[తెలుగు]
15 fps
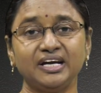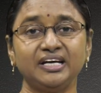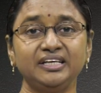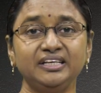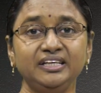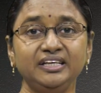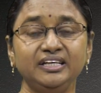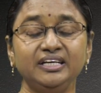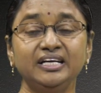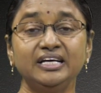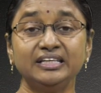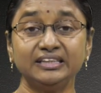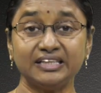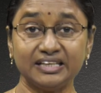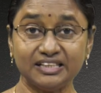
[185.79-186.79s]
అని
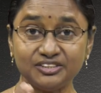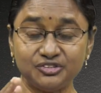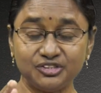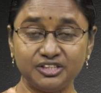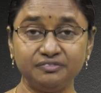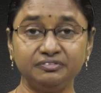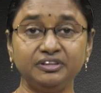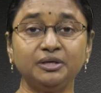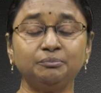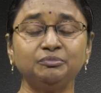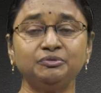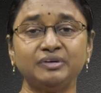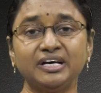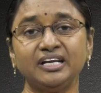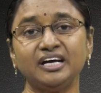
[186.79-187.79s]
తన జీవితం
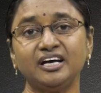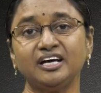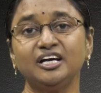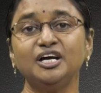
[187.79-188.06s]
ద్వారా